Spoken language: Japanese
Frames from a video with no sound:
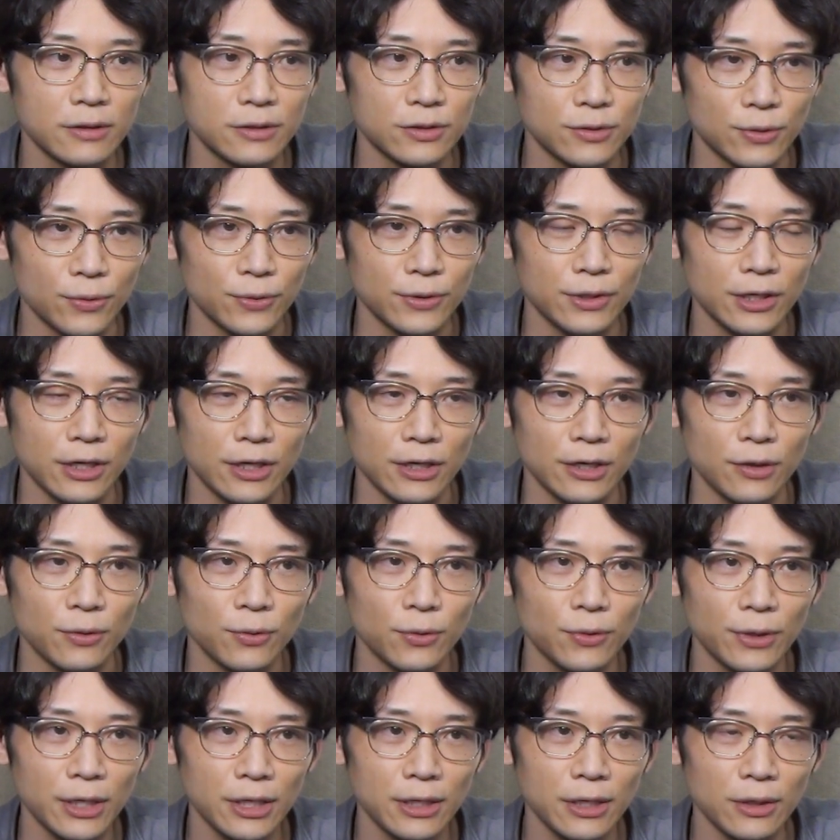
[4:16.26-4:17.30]
そうだから
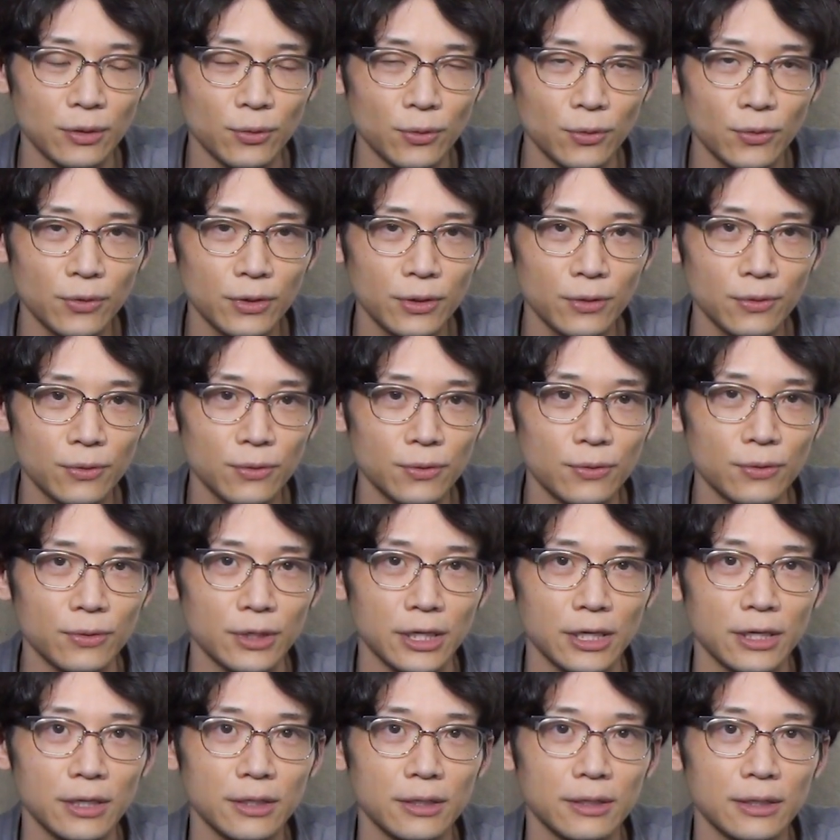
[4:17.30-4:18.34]
これでどういうふう
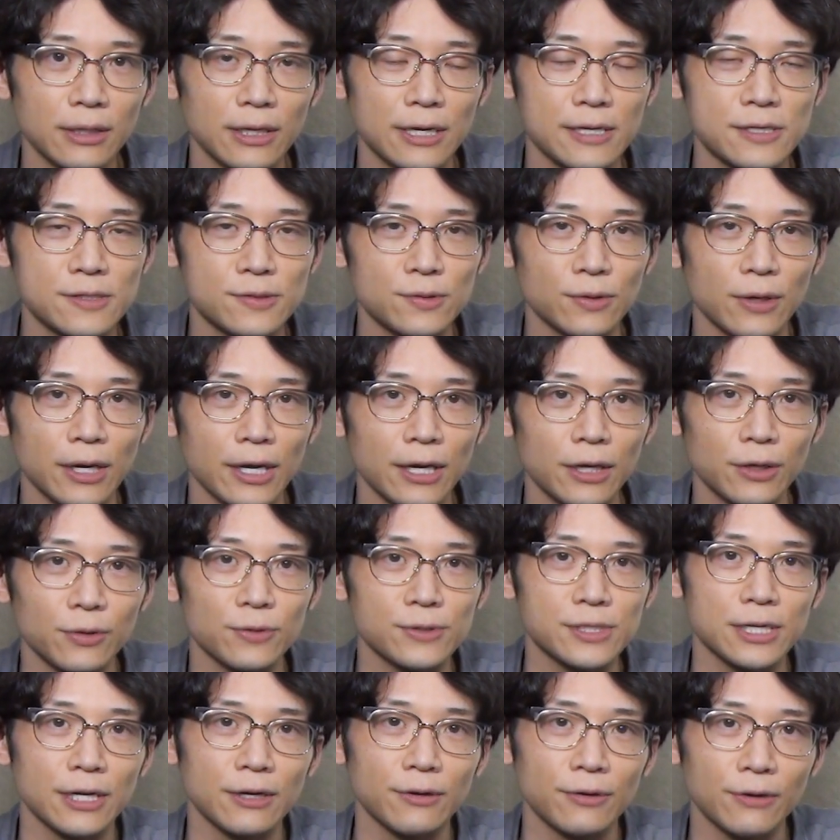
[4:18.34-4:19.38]
に点数が影
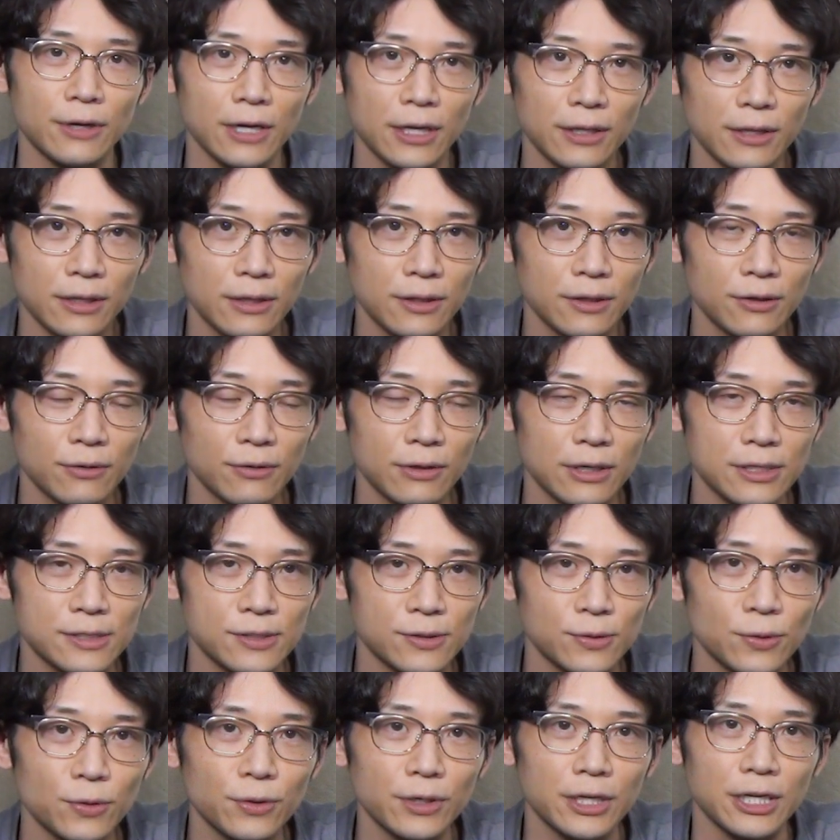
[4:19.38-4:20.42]
響されるかっていうのが
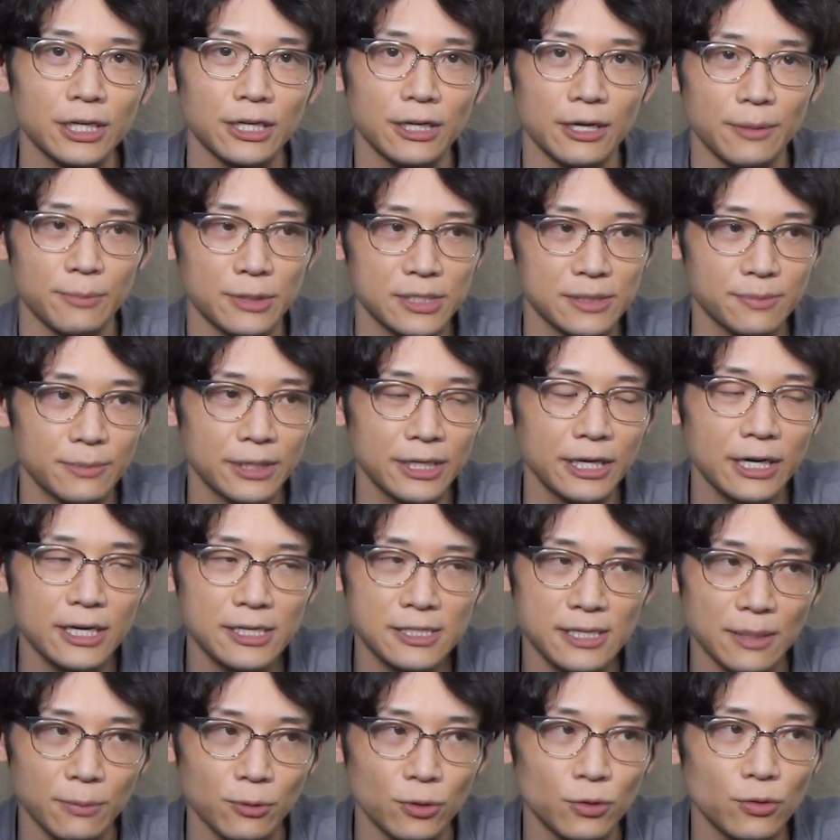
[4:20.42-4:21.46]
すごく気になります、まあ、長
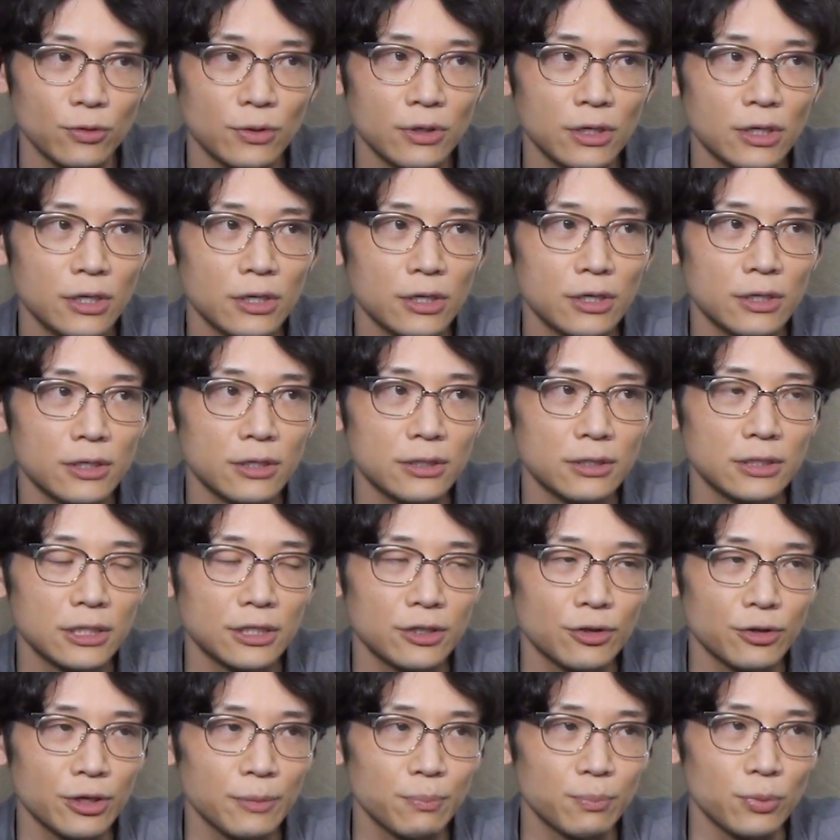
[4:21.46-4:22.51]
さもちゃ
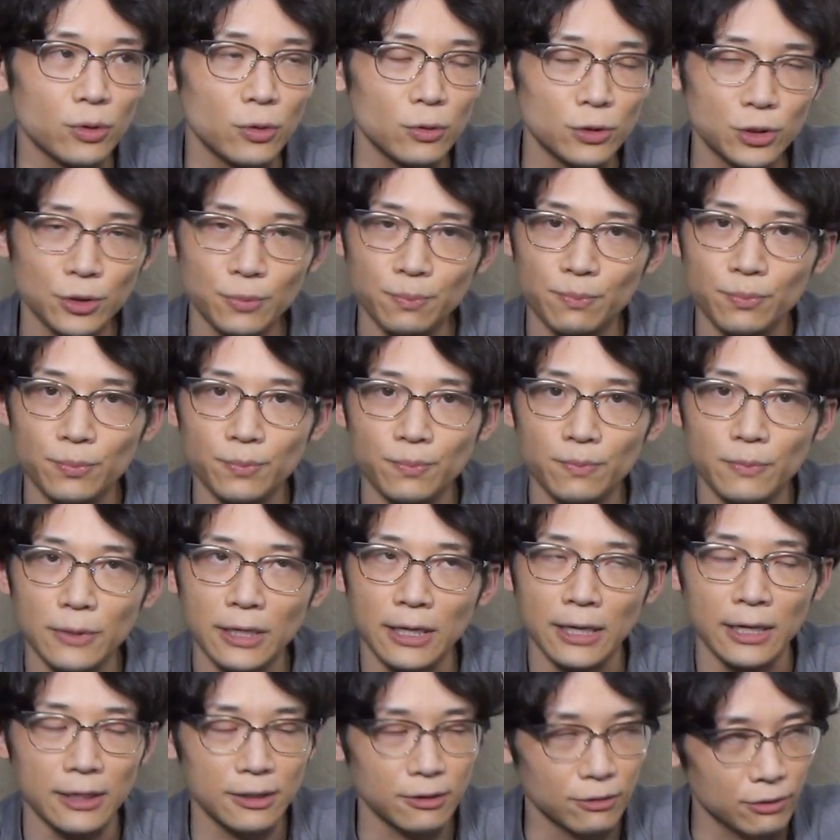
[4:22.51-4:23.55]
んと1分 ,50
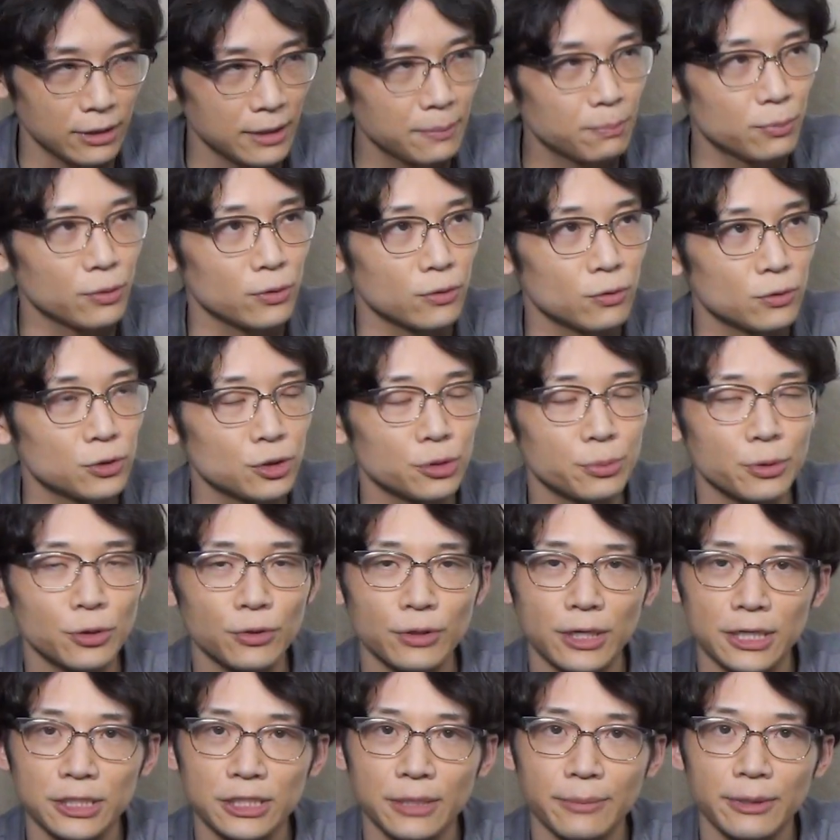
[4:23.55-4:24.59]
え1分50秒ぐ
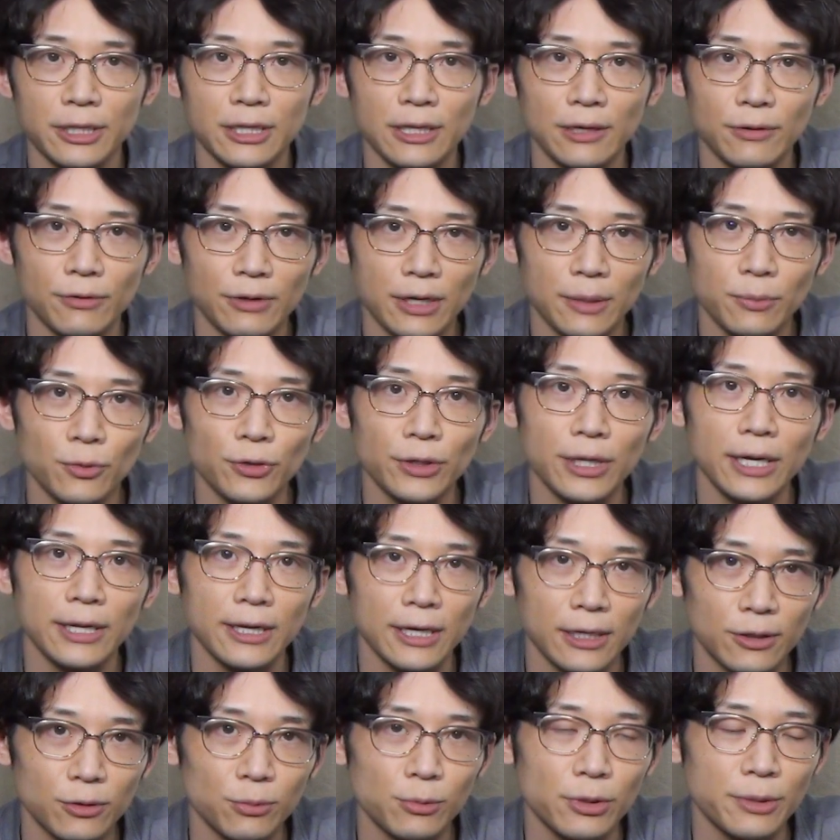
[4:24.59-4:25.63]
らい喋ったので問題
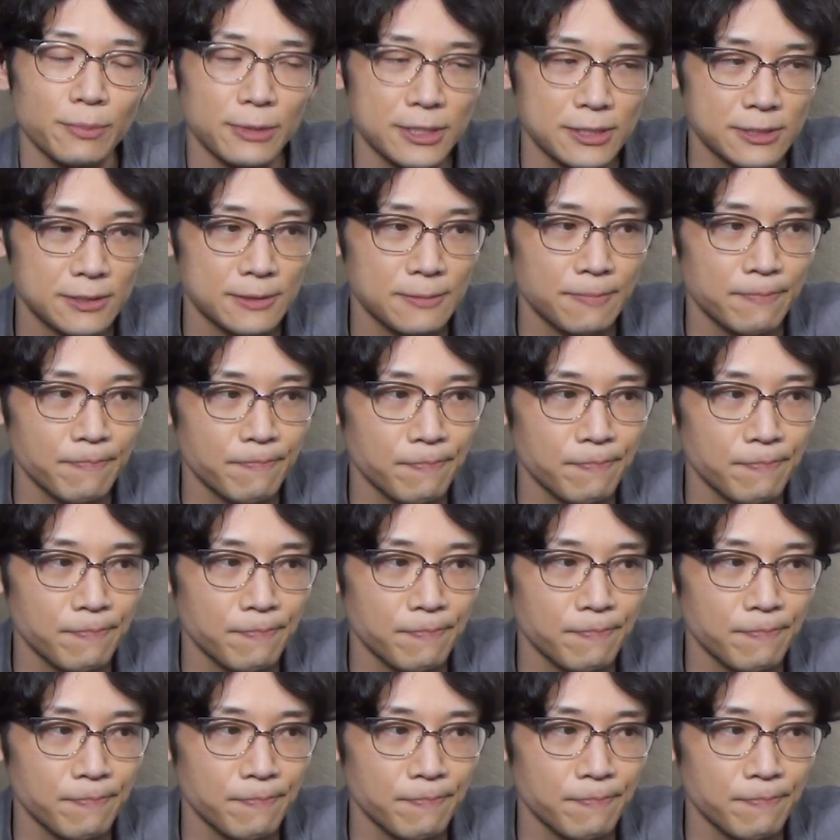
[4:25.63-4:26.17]
ないと思います。